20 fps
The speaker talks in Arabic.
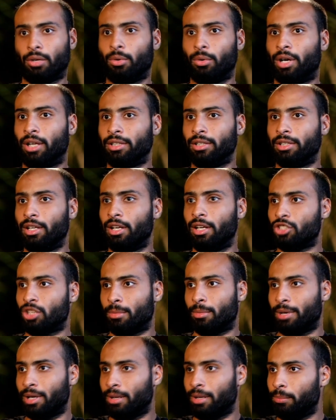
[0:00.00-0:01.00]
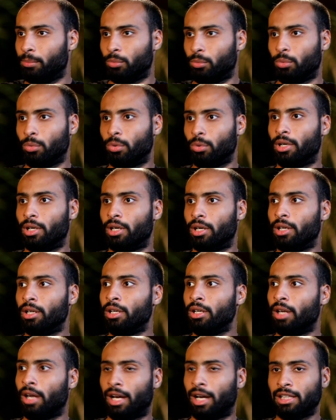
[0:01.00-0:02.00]
وعندنا شباب
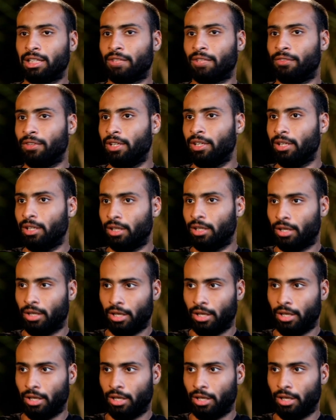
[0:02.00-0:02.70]
وحتى في